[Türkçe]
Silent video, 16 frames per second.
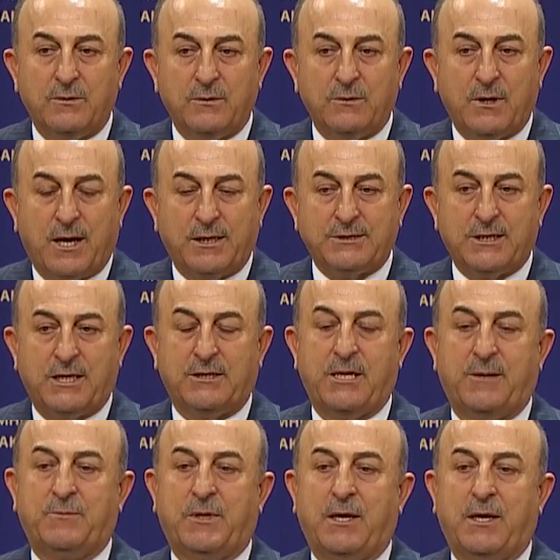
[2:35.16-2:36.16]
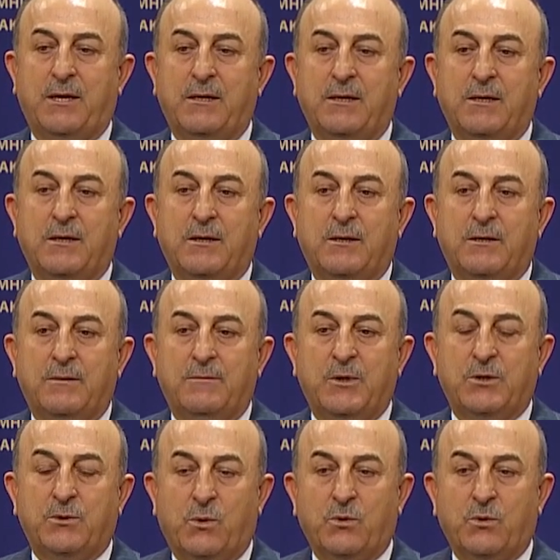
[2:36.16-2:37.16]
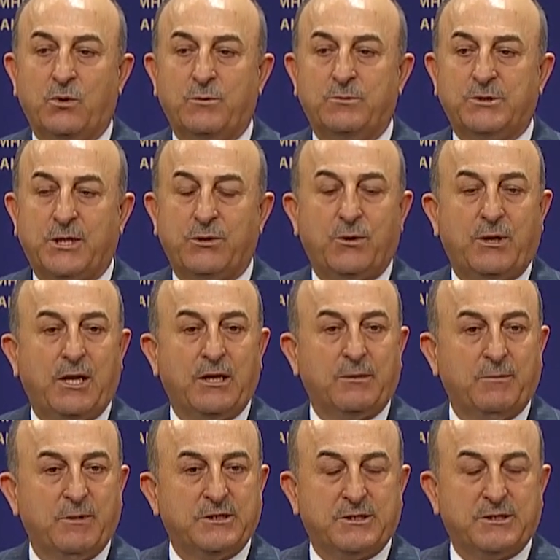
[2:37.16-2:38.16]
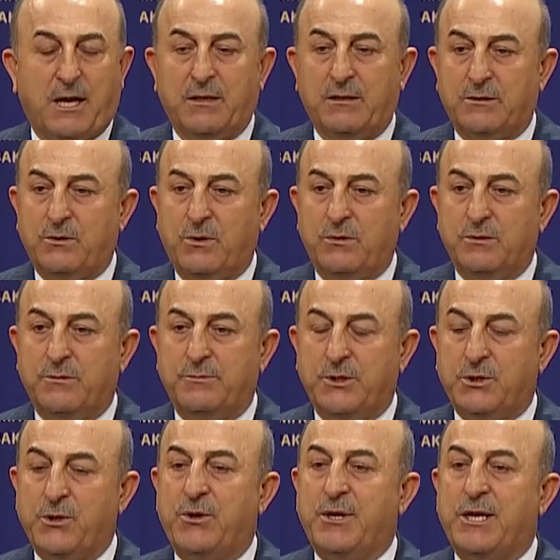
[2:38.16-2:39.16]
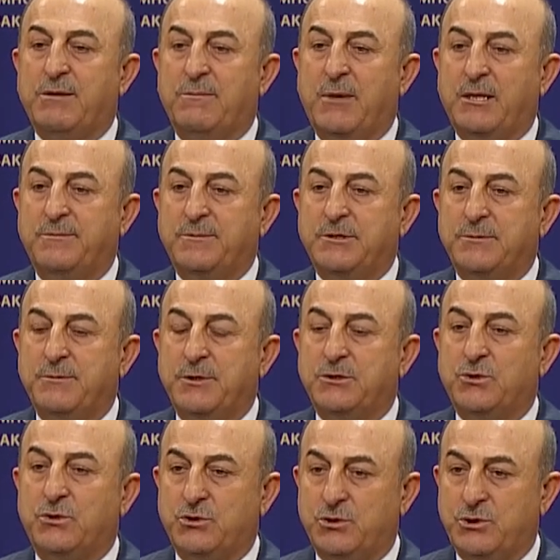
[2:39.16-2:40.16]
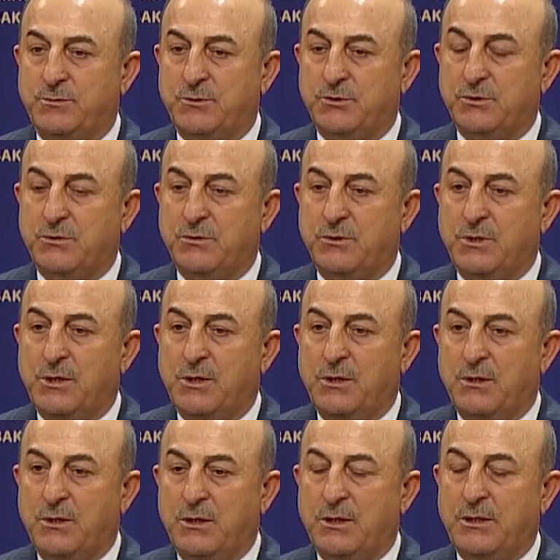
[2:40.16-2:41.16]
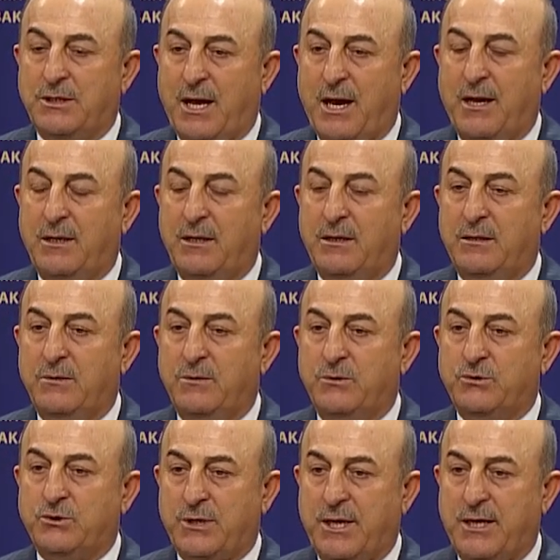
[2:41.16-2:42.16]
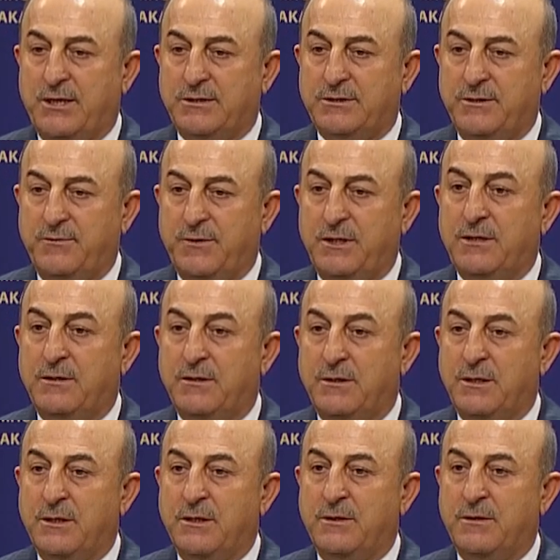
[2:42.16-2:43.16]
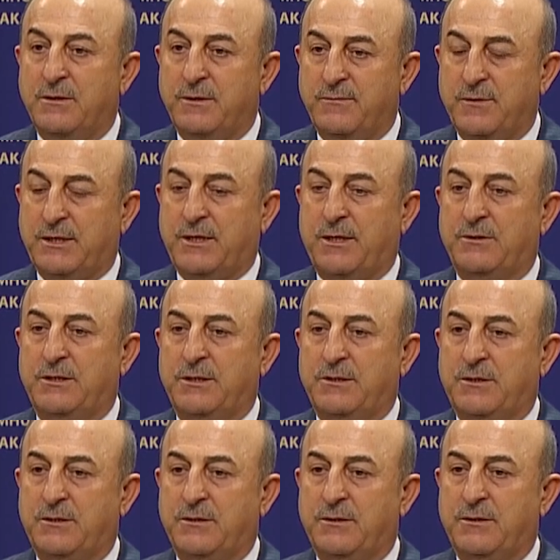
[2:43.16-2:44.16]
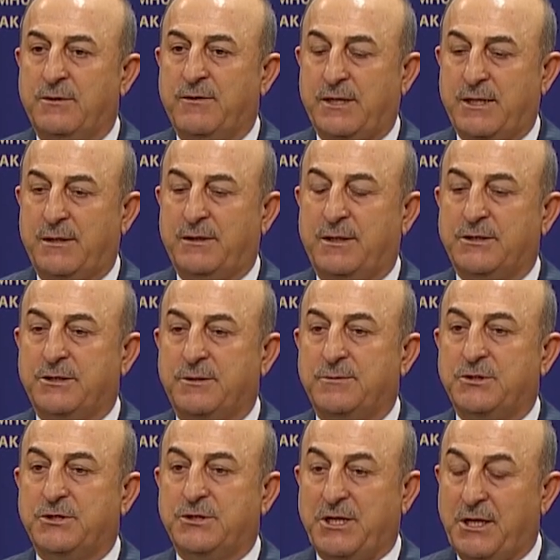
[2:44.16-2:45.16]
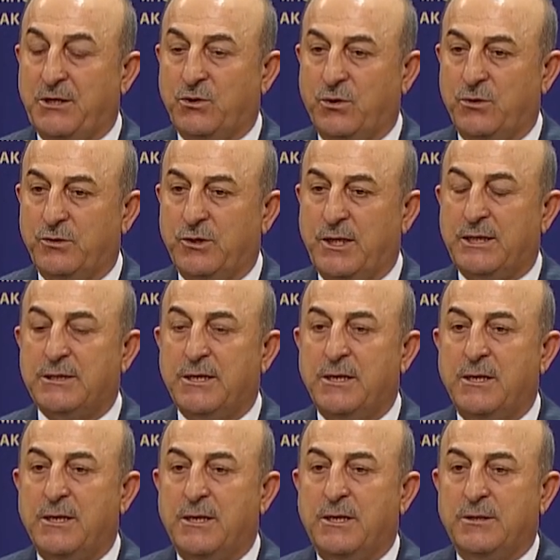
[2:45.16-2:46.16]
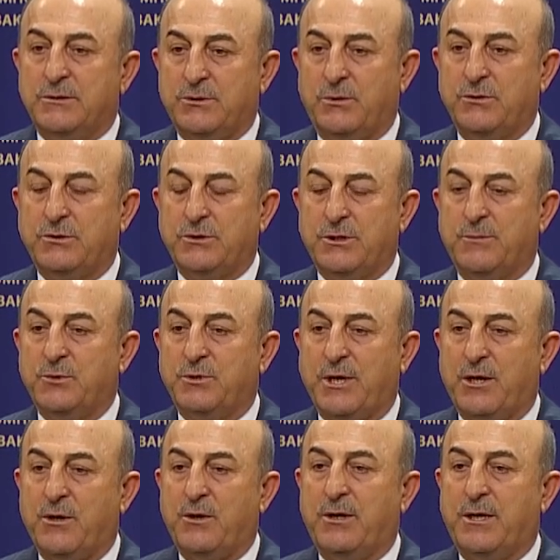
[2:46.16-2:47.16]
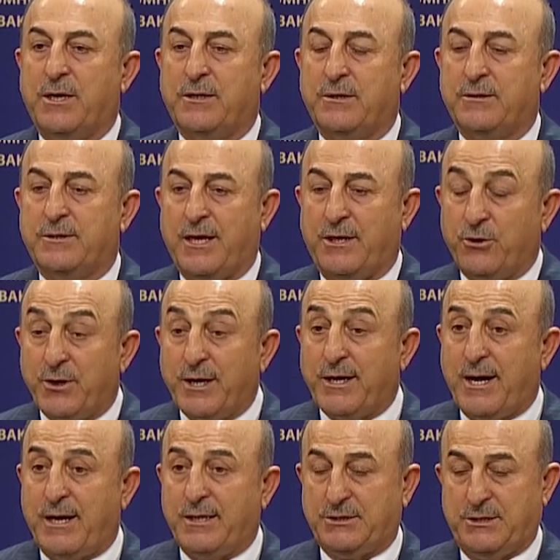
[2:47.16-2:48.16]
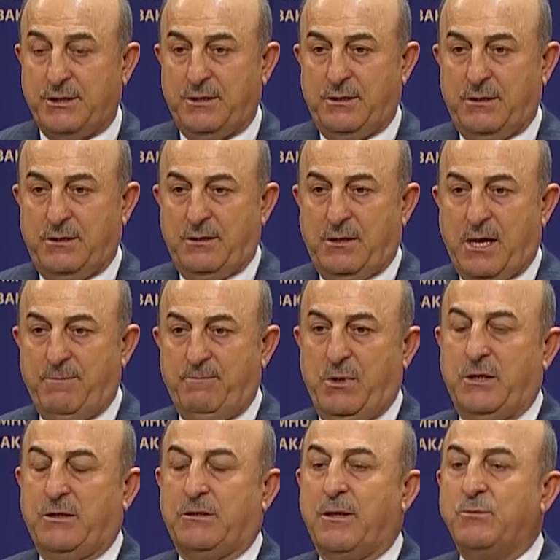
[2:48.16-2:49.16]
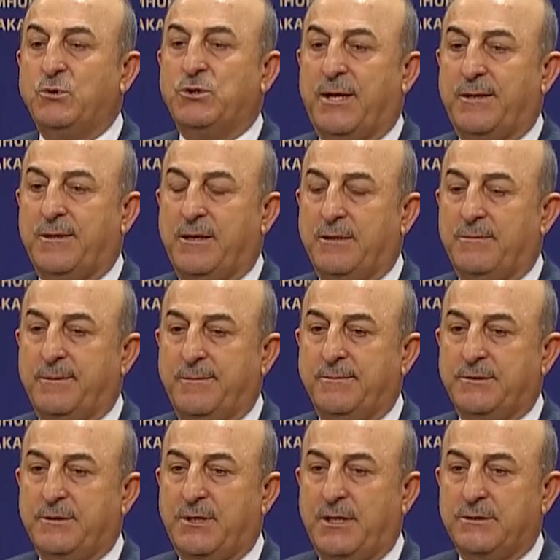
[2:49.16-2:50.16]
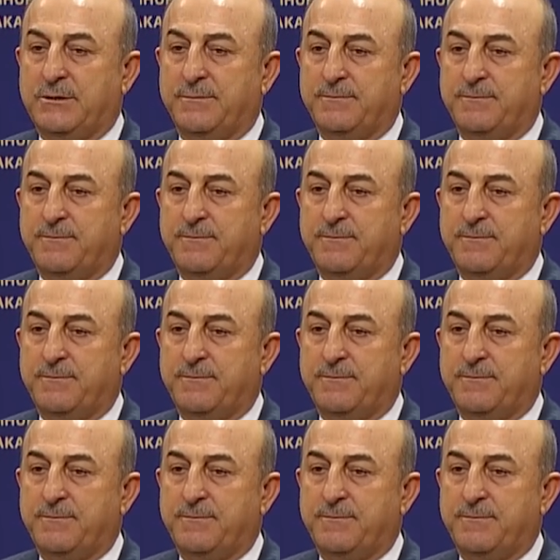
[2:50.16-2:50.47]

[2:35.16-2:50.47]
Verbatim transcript: Gaziantep'te bir okulumuza yönelik bir saldırı oldu. Bir öğretmenimiz, bir çocuğumuz e, dahil üç tane sivil e, vatan, e, vatandaşımız şehit oldular. Sonuçta bu teröre, teröre karşı hep birlikte mücadele etmemiz lazım.